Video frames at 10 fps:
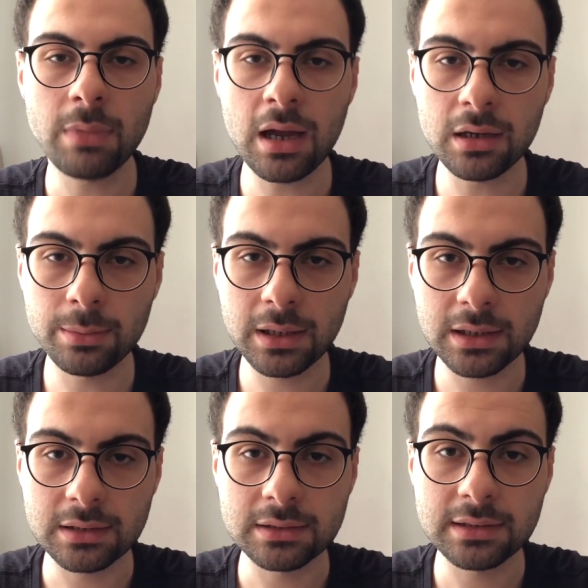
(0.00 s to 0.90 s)

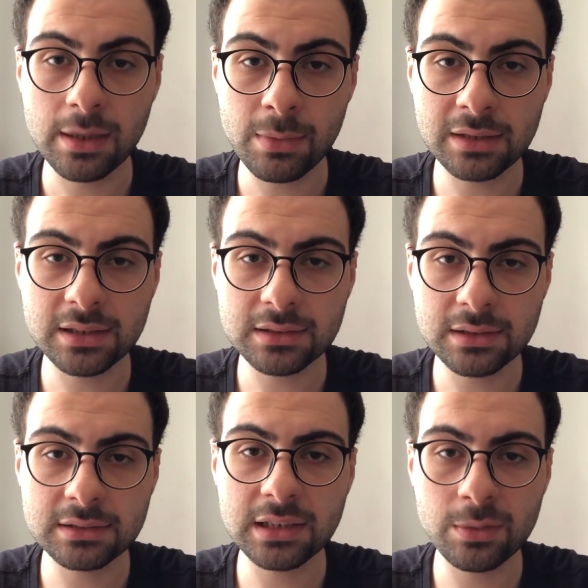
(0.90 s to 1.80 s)
Merhabalar. Temel
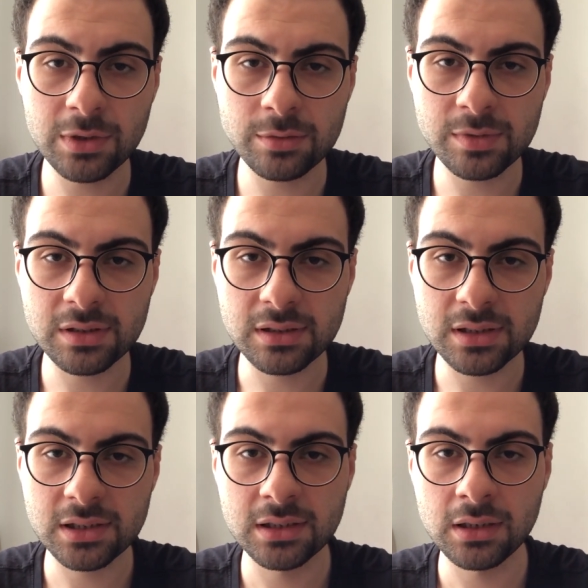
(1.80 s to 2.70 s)
tatları sayabilir
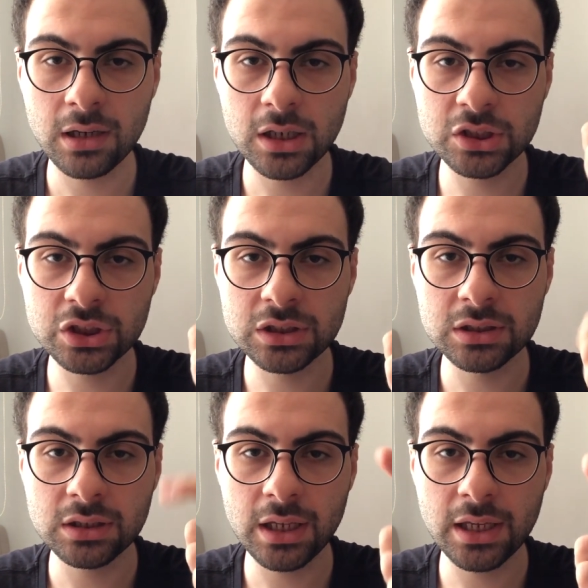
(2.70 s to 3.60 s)
misiniz? Acı,
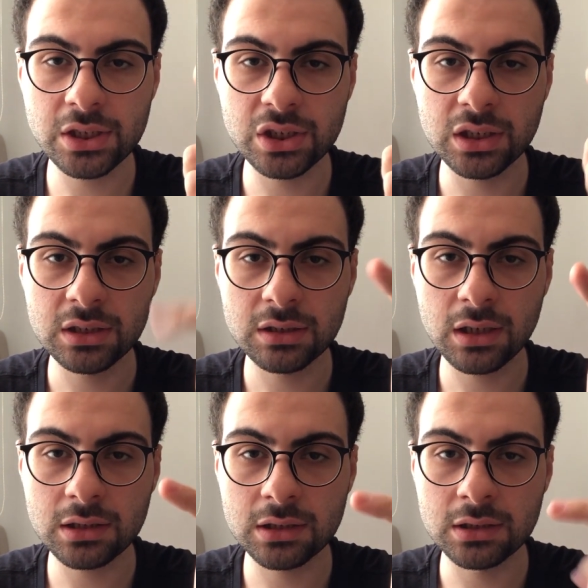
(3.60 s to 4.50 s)
ekşi,
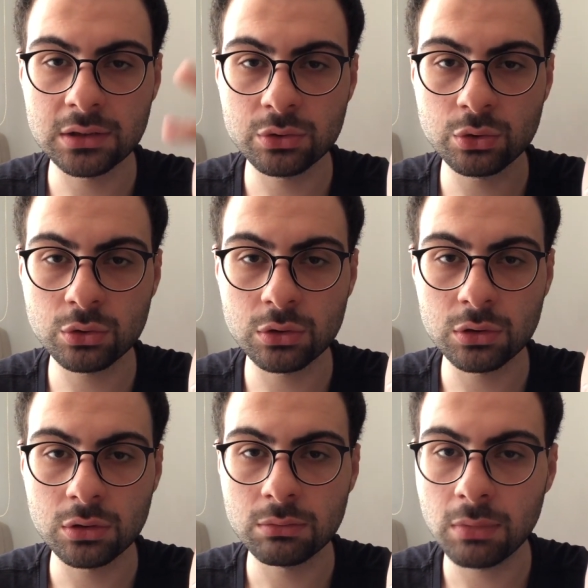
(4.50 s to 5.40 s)
tatlı,
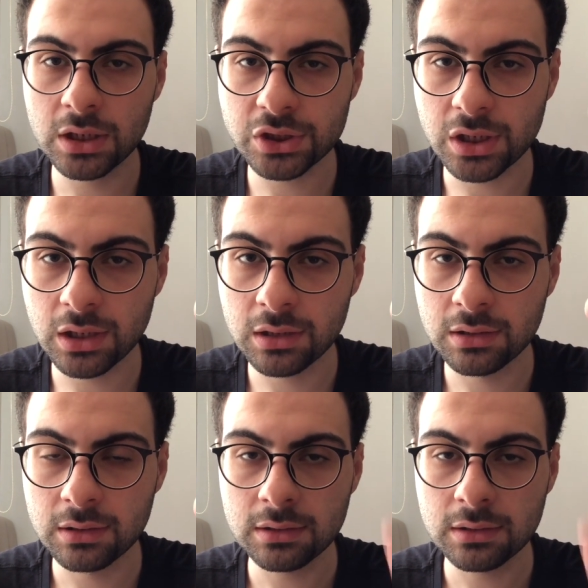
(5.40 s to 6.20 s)
tuzlu, başka?